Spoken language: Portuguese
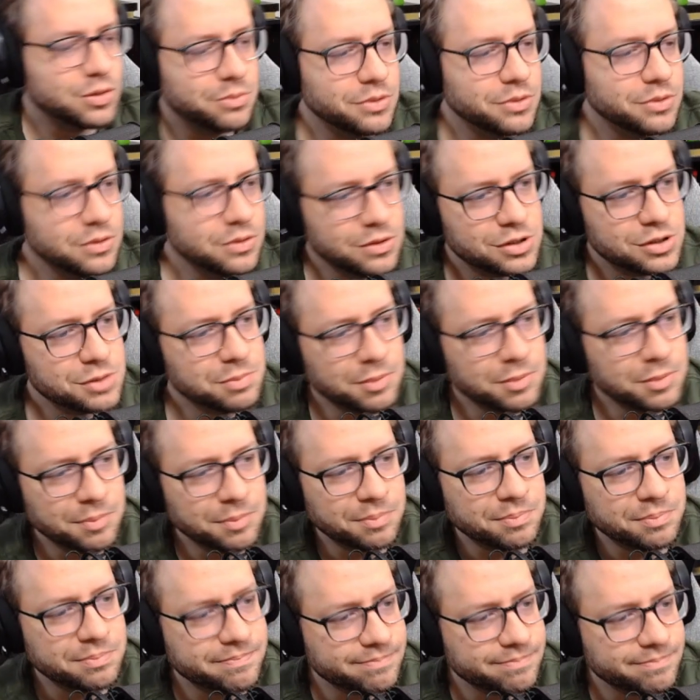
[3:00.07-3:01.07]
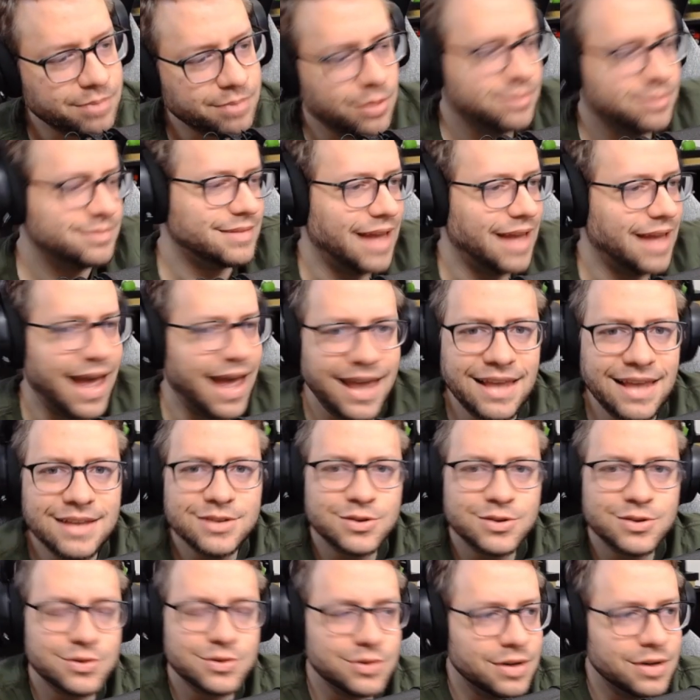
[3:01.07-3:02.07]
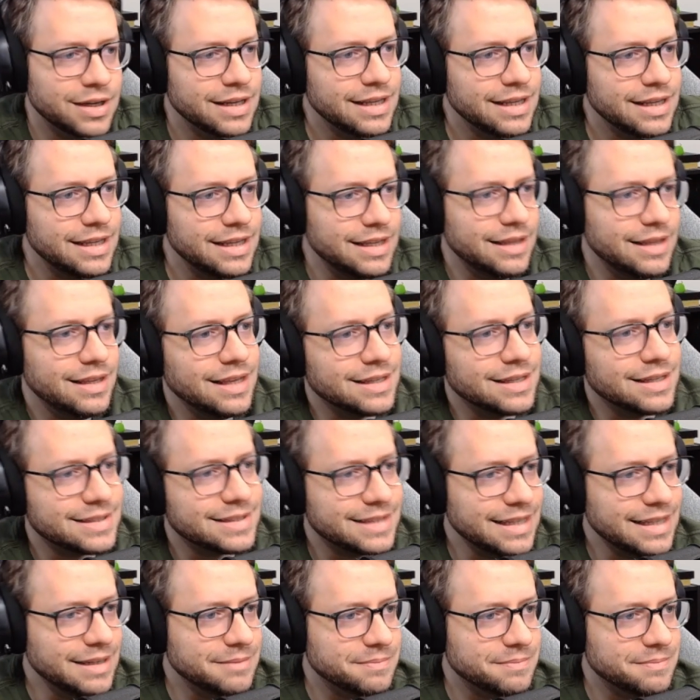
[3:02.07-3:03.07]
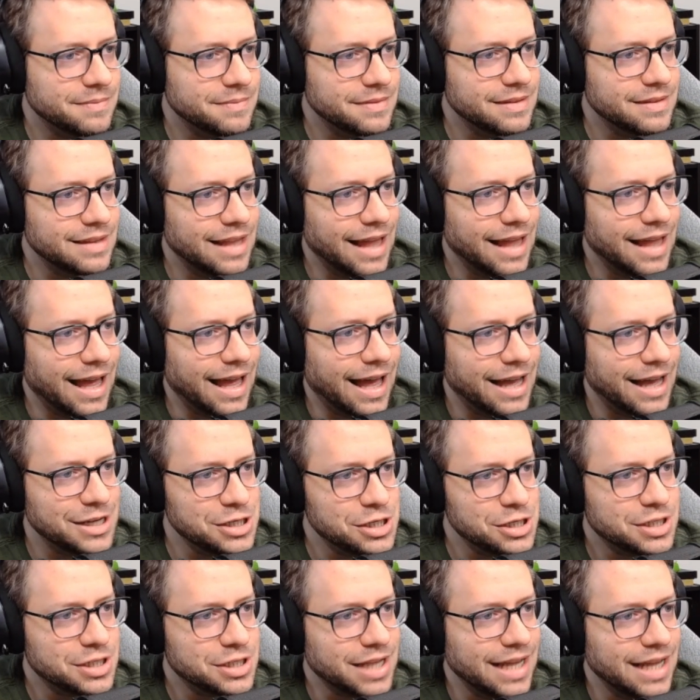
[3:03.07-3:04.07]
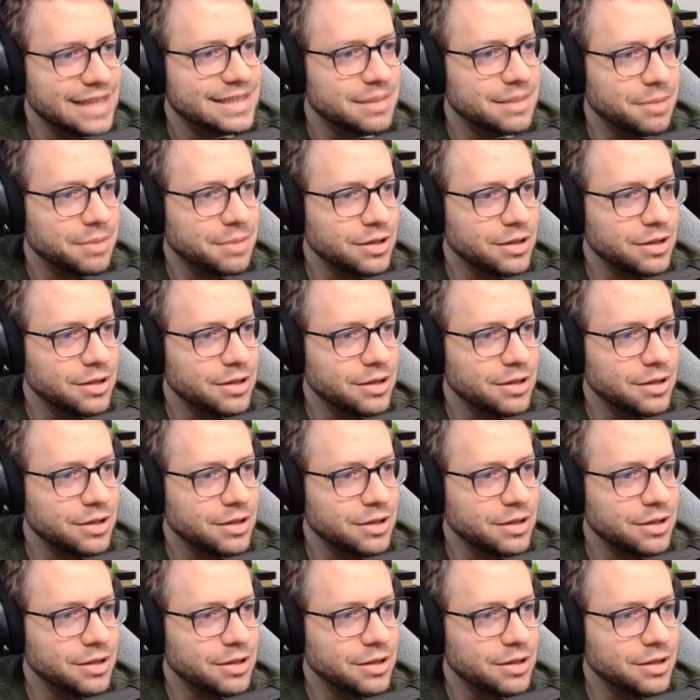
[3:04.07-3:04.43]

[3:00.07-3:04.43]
mundo tipo, pô, é isso? E, e, assim, a gente tá recebendo,